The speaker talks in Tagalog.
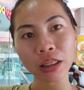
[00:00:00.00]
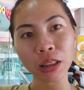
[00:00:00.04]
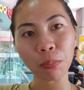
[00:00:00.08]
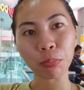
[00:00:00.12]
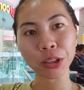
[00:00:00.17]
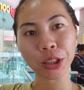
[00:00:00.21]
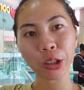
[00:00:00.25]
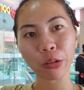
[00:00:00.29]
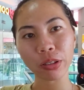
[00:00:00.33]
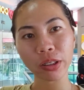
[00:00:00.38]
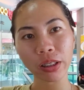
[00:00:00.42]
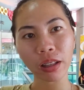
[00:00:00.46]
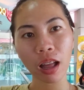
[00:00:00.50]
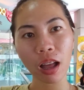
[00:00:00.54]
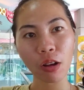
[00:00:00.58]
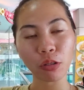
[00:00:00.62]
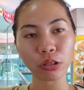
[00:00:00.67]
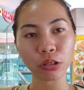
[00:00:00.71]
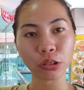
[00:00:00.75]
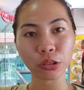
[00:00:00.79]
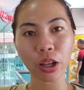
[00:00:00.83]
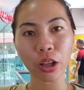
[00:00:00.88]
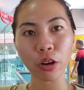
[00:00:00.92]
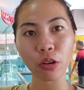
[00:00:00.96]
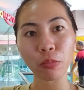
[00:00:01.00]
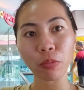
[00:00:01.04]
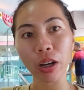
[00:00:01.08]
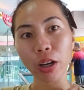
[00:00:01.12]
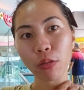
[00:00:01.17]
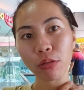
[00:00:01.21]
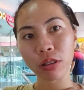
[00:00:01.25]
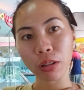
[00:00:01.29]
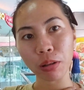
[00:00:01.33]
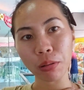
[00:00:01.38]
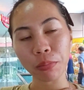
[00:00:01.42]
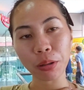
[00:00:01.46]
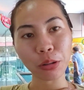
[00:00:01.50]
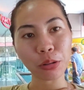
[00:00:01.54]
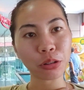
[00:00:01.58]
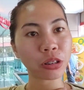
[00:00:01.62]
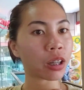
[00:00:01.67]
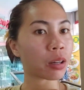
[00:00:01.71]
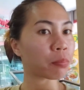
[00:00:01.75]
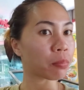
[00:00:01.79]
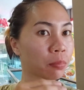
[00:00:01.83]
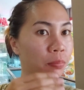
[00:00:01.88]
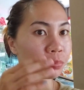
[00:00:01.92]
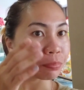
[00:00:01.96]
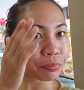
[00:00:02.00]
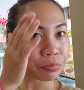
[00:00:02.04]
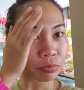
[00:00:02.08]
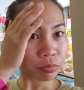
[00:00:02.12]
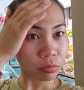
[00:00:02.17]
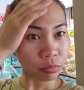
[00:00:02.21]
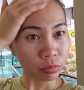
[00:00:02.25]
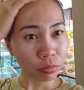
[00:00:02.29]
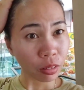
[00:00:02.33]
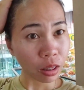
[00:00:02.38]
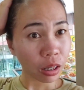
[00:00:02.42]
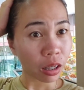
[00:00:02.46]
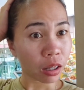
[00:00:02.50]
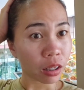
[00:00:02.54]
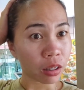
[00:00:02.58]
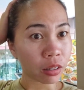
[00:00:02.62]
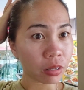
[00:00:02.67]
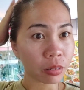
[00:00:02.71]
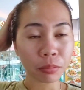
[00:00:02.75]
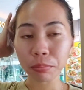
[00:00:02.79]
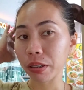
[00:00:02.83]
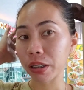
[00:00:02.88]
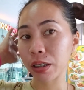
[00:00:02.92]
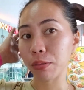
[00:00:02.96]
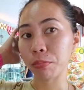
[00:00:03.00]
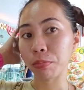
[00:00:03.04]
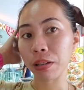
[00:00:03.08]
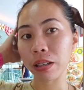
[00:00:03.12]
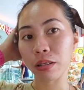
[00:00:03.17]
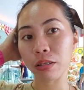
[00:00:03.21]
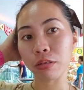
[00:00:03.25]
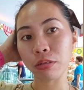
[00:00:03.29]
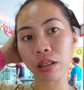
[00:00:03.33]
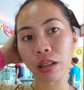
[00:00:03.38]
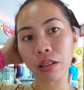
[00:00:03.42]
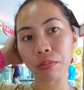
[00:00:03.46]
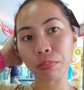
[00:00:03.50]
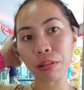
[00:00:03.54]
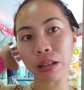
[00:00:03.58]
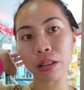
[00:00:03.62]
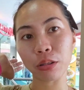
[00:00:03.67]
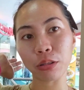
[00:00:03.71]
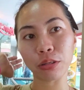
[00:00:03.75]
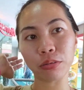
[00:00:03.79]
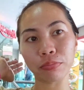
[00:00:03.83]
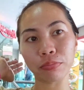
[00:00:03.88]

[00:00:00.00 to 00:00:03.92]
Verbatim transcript: to diriya ah, sa may gitawag nila nga food court sa may pil iba-iba